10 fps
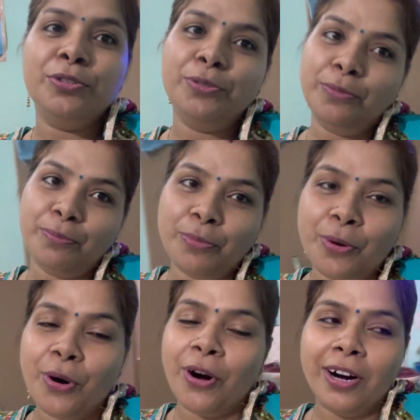हूँ
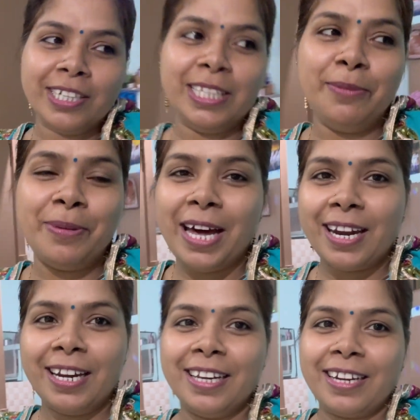बहुत ही प्यारा
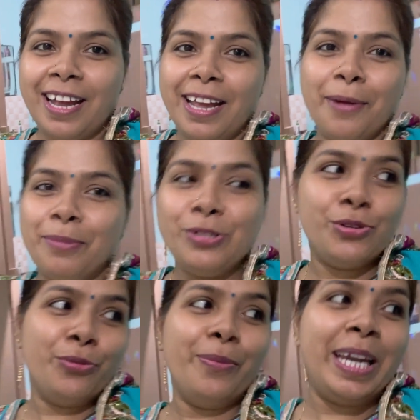लग रहा है अभी
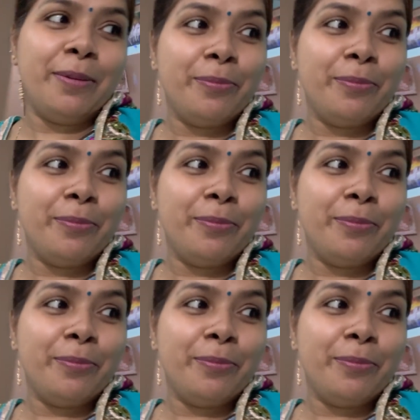जो मैंने